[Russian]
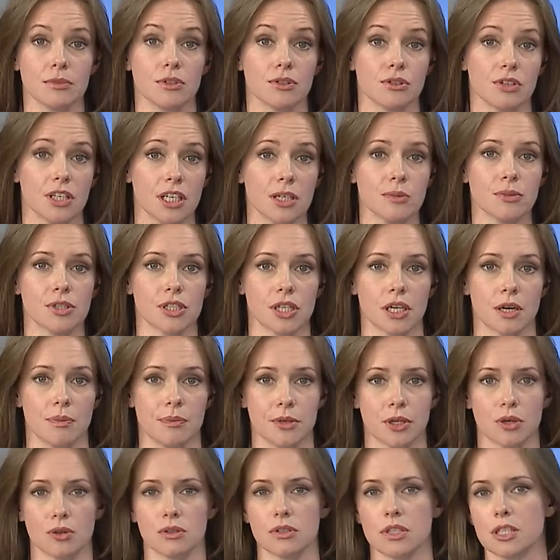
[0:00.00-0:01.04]
другим же
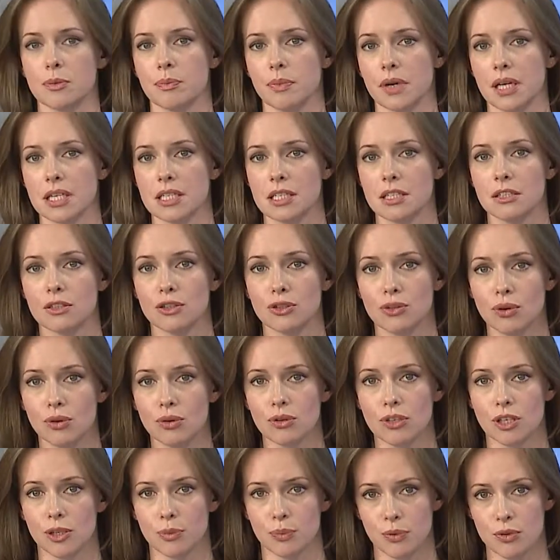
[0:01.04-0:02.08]
приходится пройти
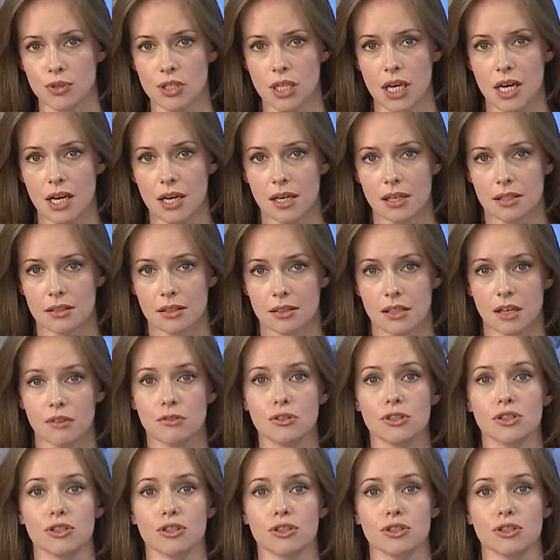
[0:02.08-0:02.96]
долгий путь до того,